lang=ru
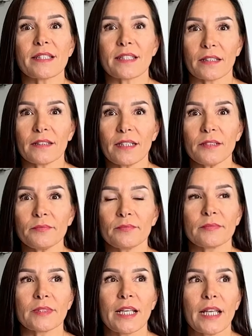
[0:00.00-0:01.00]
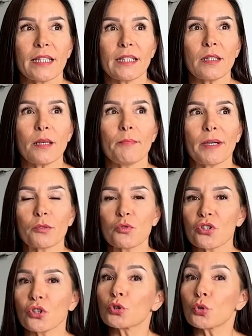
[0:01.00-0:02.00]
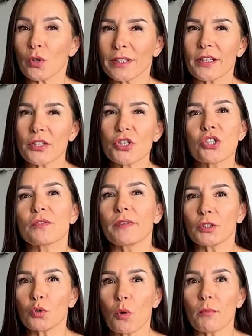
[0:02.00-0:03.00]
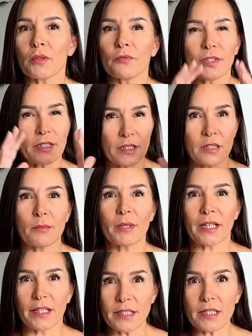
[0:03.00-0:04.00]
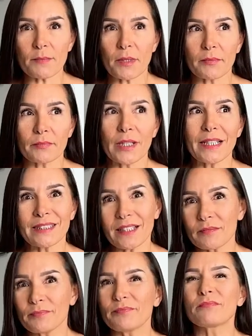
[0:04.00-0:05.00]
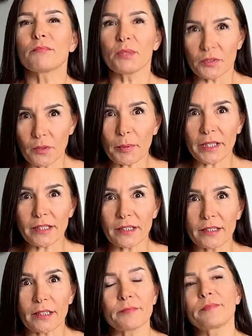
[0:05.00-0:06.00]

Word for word: целое, и бороться только с животом в едином организме – это битва проиграна.